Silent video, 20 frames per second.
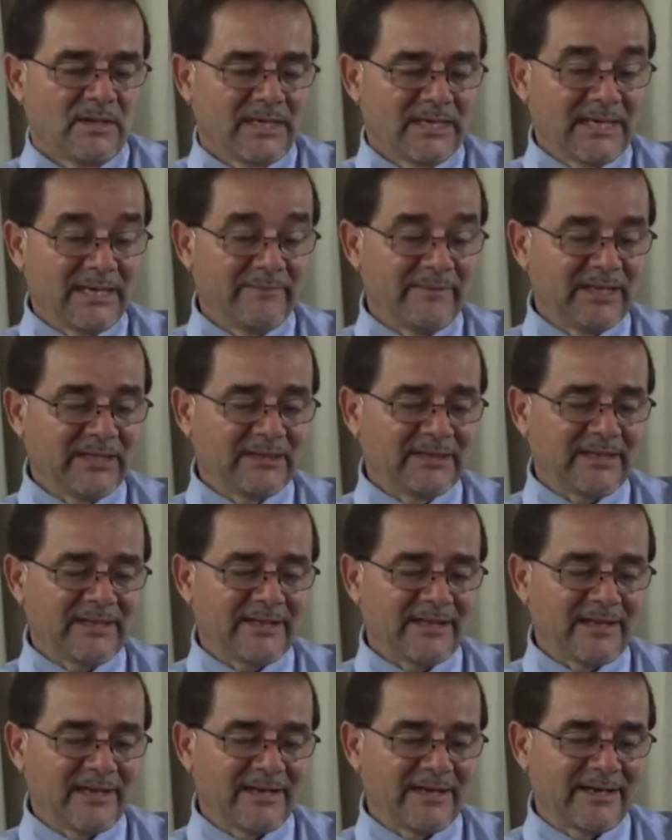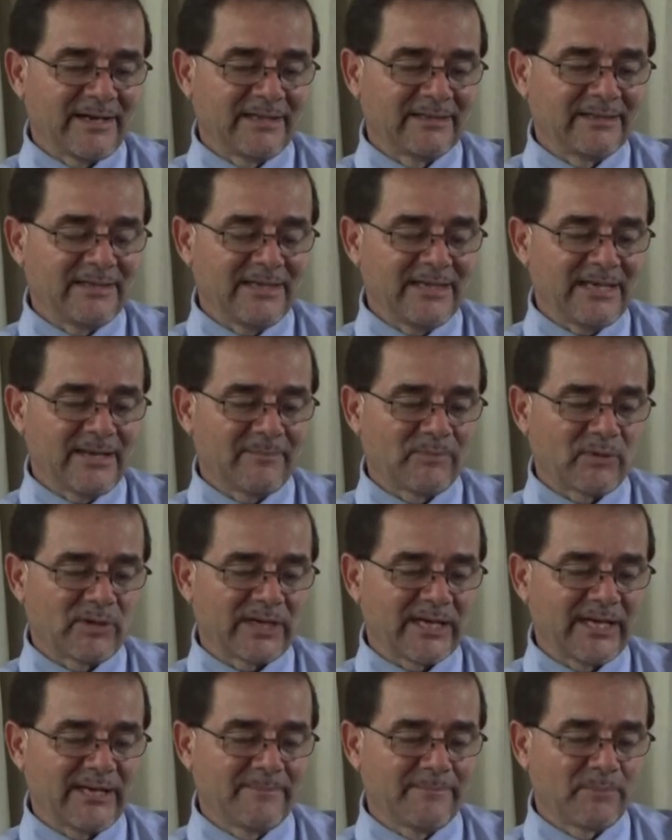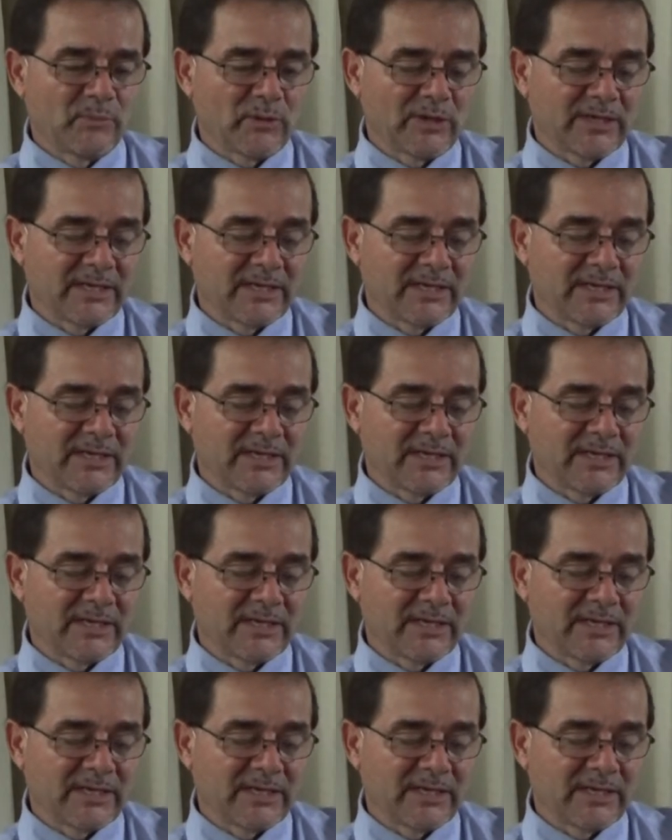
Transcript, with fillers: Clemente de Alejandría, por ejemplo,